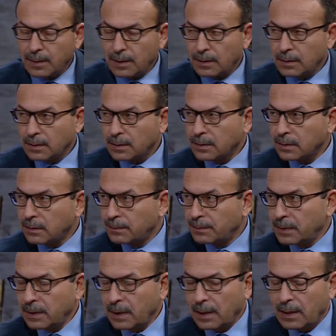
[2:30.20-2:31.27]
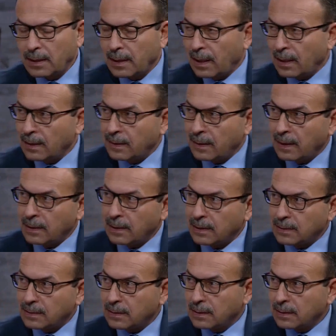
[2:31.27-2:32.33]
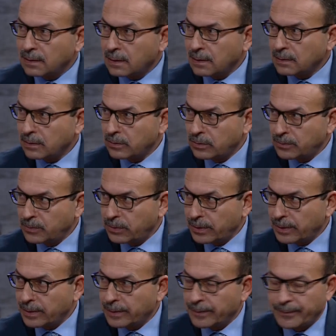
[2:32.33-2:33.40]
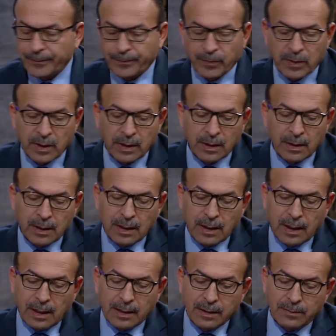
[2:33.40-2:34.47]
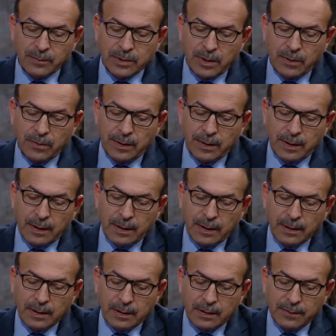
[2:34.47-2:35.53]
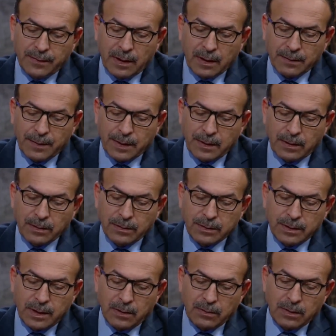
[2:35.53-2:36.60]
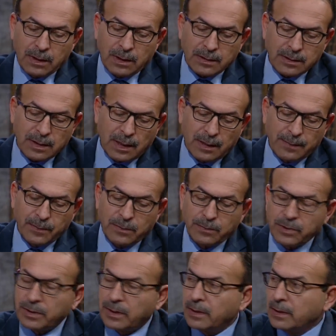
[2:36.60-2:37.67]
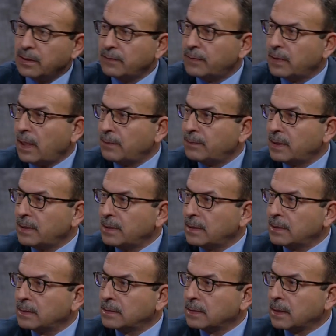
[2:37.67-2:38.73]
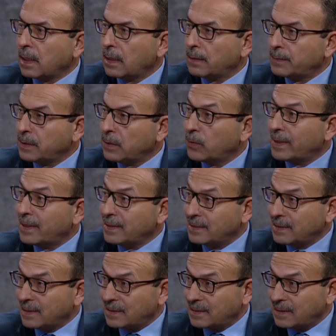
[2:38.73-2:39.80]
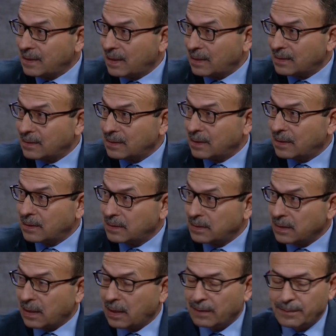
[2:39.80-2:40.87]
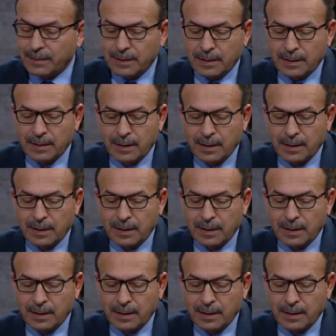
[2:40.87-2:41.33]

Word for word: اللي تقصد بها اللي أعلن عليها السيد رئيس الجمهورية بالضبط. هذه المدونة هي اتفاق بين الكتل والأحزاب والمشتركين في العملية الانتخابية وليس السياسية الانتخابية